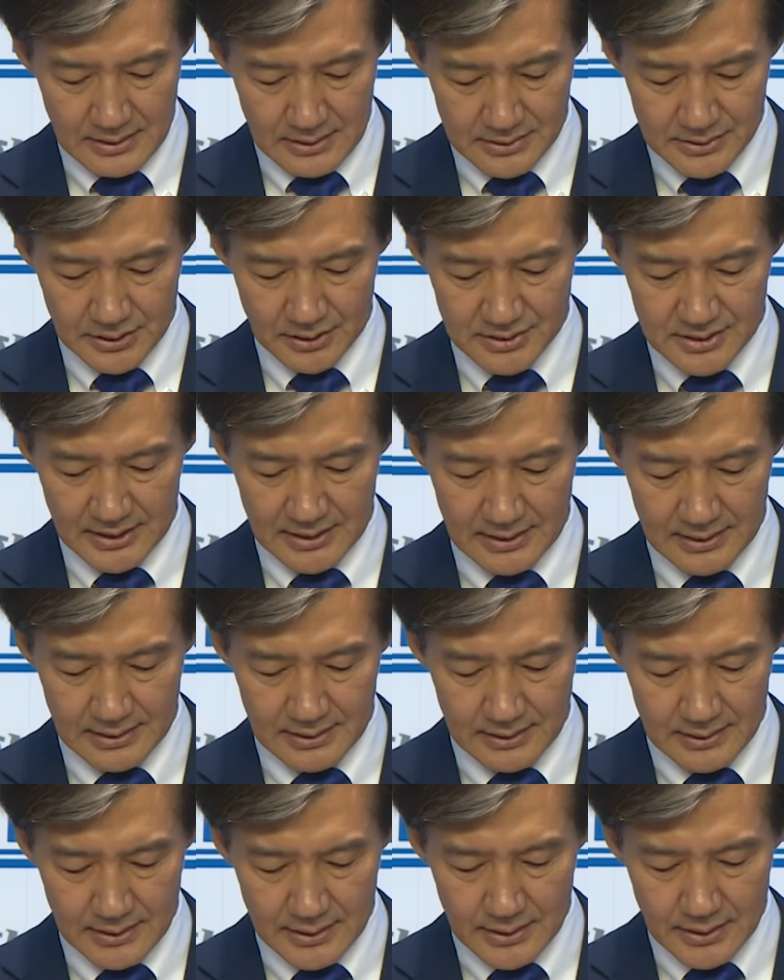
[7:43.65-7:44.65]
첫째,
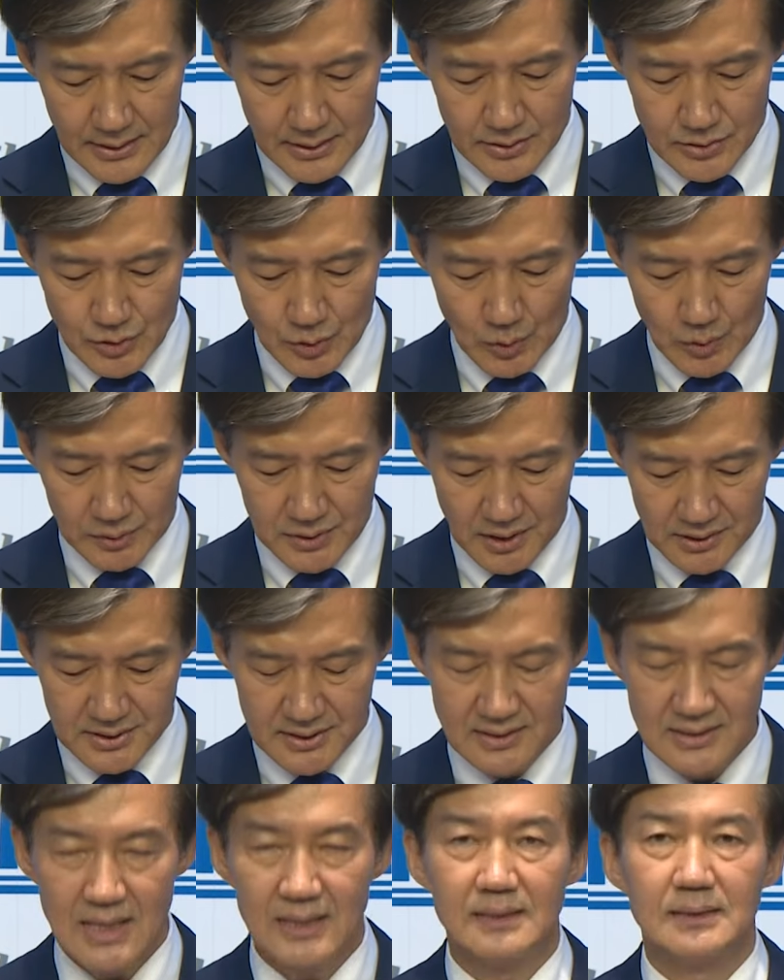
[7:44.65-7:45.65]

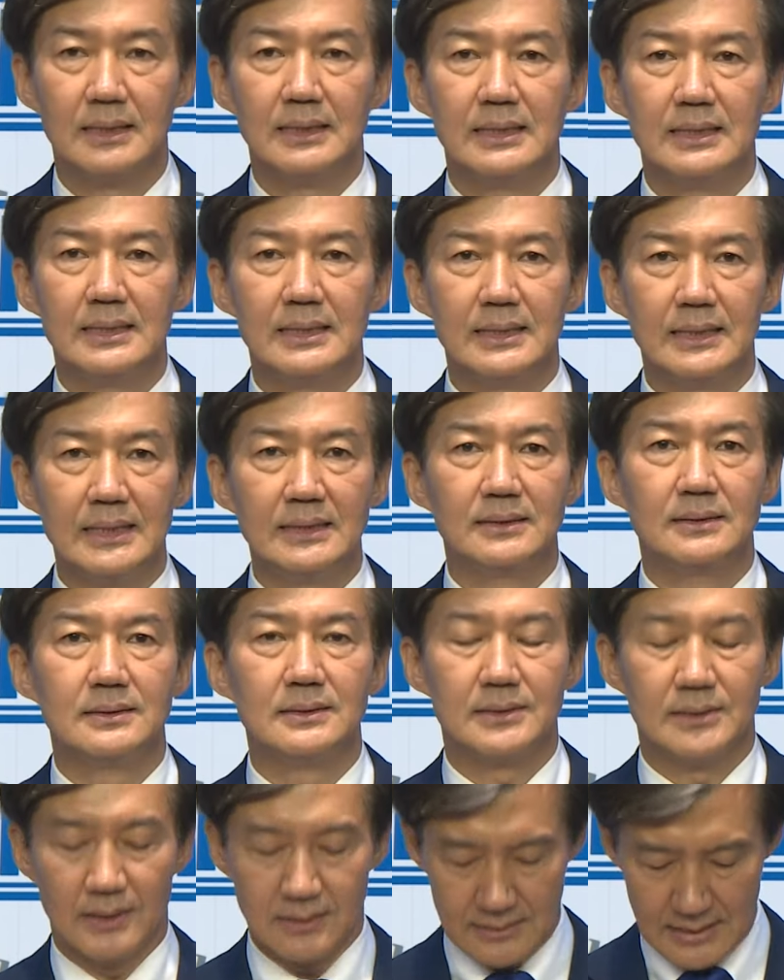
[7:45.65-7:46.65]
조국혁신당은
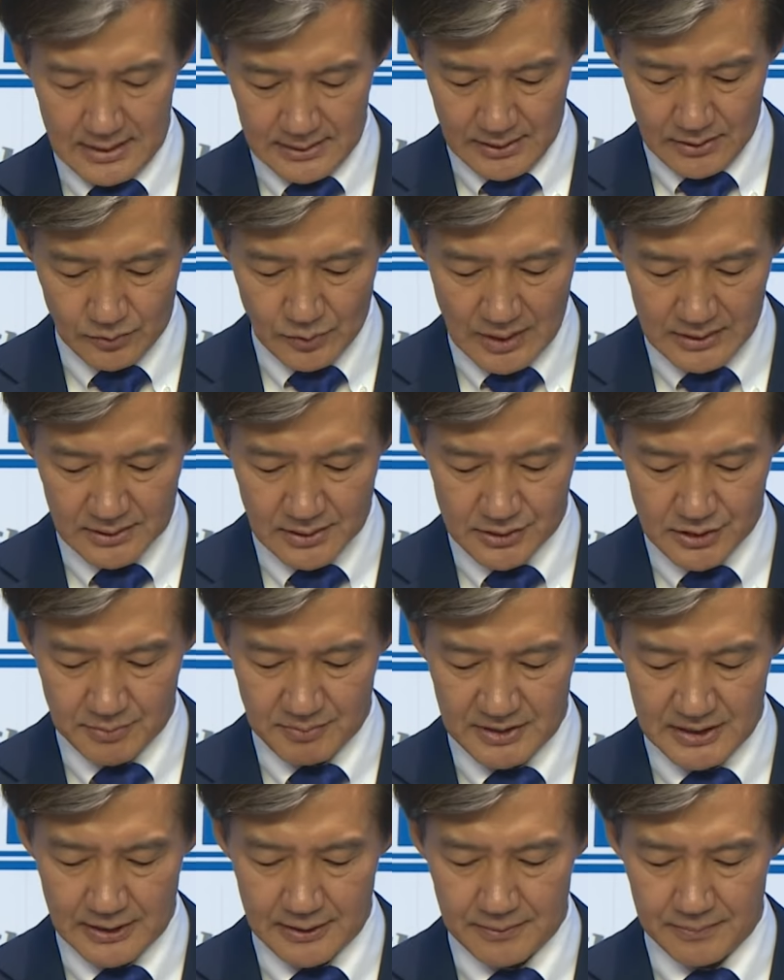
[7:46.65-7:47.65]
이기는 정당이 될
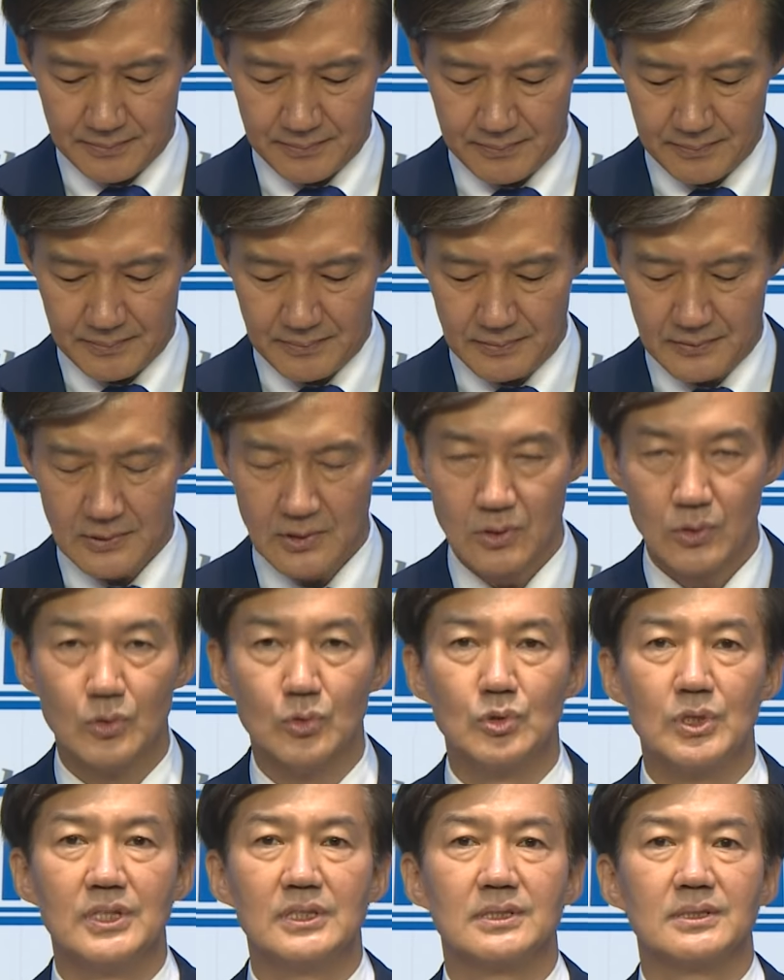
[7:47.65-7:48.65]
것입니다.
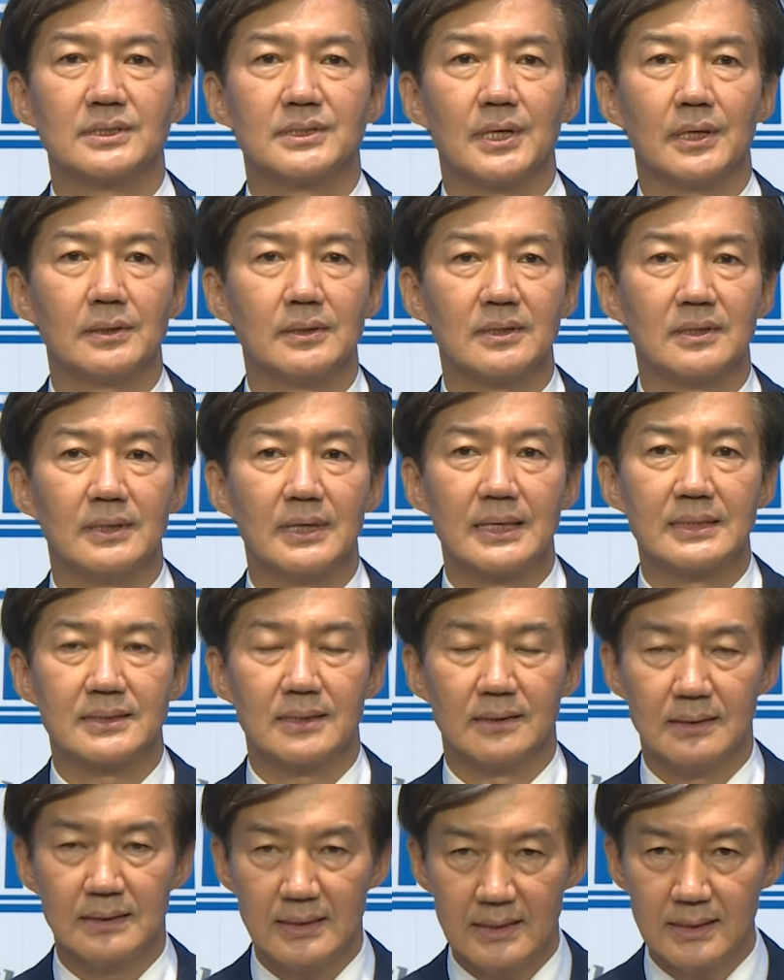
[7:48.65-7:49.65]
우리는
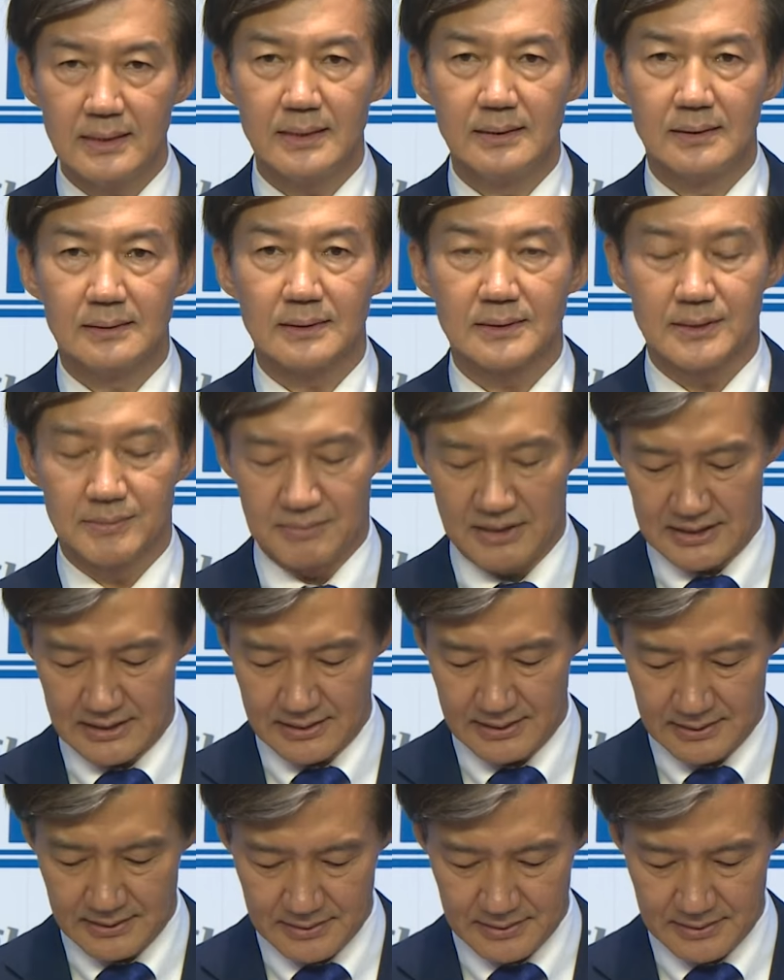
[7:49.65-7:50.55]
선거에서 이길 것입니다.